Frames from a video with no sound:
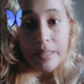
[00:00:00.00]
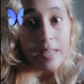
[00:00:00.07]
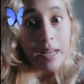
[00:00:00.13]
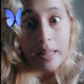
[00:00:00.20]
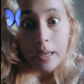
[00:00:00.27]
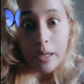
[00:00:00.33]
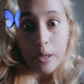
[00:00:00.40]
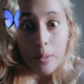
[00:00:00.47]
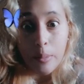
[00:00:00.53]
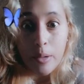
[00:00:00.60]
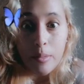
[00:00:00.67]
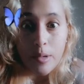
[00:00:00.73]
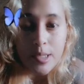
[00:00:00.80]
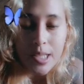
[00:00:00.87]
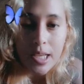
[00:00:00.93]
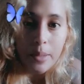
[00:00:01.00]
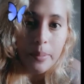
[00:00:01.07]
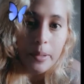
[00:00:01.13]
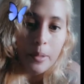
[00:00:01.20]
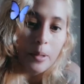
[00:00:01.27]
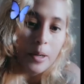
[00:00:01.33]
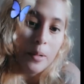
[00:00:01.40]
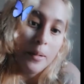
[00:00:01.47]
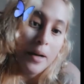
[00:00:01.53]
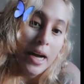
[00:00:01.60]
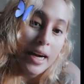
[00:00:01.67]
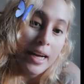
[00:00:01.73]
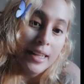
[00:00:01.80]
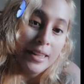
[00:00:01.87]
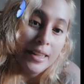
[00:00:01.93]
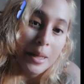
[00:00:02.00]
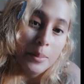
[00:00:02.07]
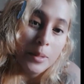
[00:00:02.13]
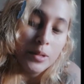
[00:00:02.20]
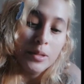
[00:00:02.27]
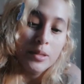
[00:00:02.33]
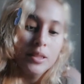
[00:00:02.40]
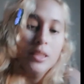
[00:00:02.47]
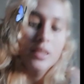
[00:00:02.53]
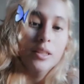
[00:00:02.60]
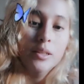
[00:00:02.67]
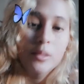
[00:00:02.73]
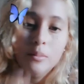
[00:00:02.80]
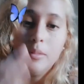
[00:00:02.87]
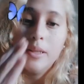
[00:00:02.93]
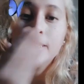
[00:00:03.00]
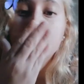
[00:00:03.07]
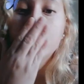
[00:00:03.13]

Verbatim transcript: que no podemos ir, pero bueno, acá estamos. Un beso